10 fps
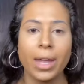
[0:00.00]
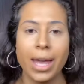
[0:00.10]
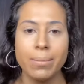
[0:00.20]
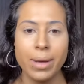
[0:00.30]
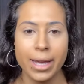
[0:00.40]

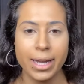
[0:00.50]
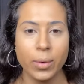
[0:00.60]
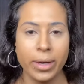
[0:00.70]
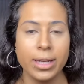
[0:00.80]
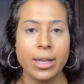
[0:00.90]
اهم حاجه
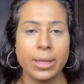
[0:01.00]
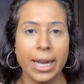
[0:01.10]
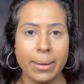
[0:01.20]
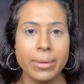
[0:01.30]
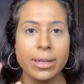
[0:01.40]
واحنا
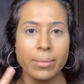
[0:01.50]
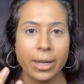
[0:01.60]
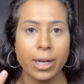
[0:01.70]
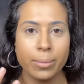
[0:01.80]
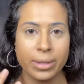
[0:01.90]
بنعمل
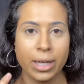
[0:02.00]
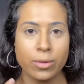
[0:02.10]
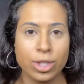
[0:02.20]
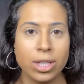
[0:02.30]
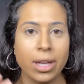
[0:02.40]
الميك اب بتاع
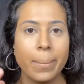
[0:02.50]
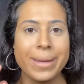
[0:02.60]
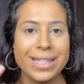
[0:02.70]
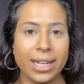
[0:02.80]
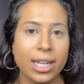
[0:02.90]
وشنا ما
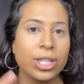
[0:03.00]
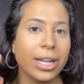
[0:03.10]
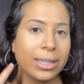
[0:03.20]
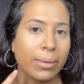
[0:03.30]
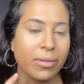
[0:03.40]
استناش
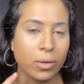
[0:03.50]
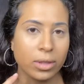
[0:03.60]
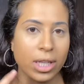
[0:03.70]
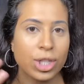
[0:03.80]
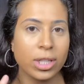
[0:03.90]
لحد ما
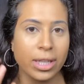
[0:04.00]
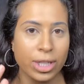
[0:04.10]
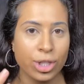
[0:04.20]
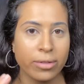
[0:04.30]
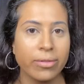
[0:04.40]
الفاونديشن
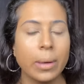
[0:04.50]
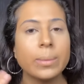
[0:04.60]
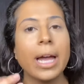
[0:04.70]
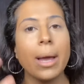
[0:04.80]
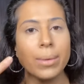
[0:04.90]
ينشف
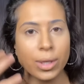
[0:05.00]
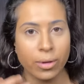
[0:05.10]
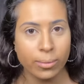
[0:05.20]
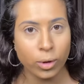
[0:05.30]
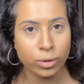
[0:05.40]
فابدا اعمل
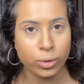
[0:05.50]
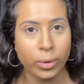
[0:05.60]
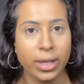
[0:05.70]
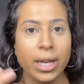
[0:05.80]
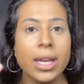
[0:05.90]
الكريم
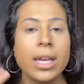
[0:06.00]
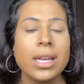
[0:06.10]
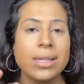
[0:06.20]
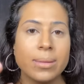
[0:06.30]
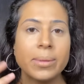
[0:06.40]
كونتورنج
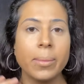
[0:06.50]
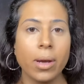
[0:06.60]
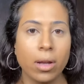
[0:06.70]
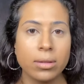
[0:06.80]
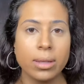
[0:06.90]
دي بتبقى
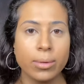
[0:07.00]
غلطه